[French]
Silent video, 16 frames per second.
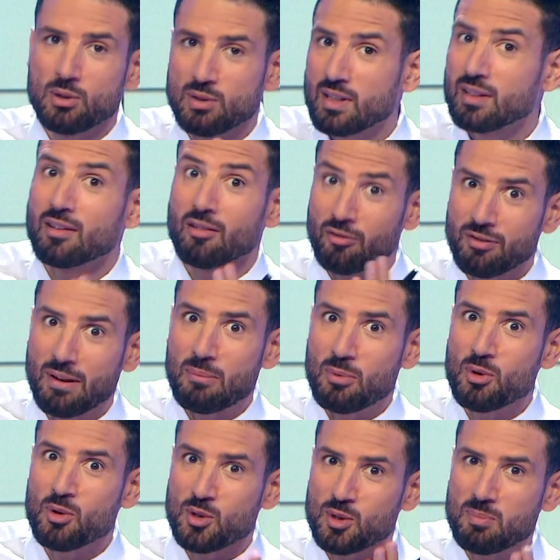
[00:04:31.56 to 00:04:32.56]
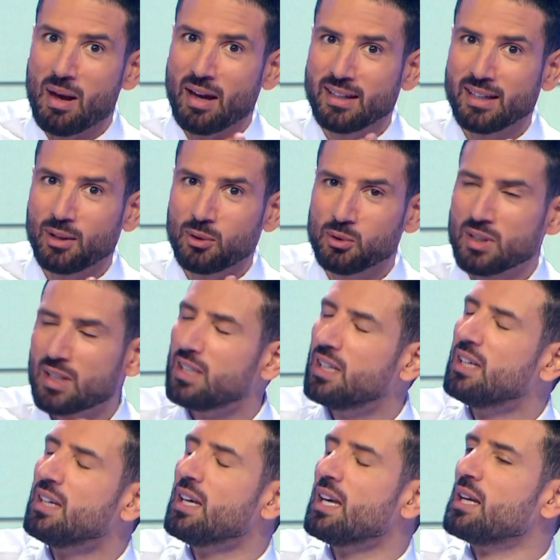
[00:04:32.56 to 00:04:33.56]
de cette fameuse barrière
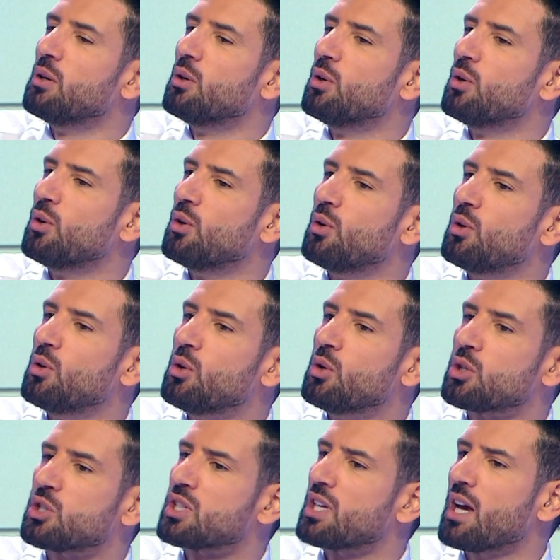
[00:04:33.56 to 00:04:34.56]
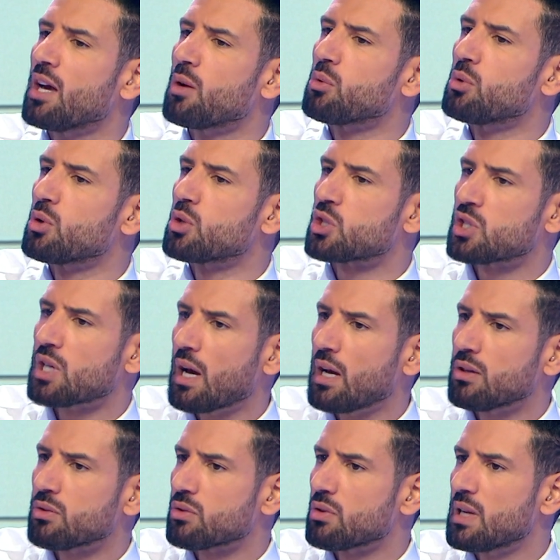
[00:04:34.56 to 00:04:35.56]
cutanée. Le, le chien ou le
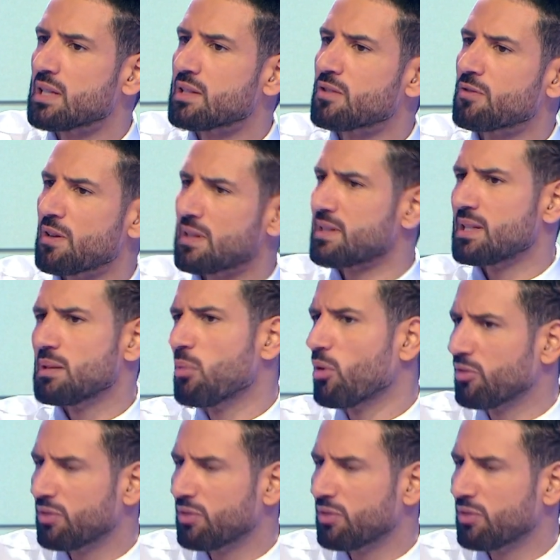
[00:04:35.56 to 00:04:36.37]
chat se laisse facilement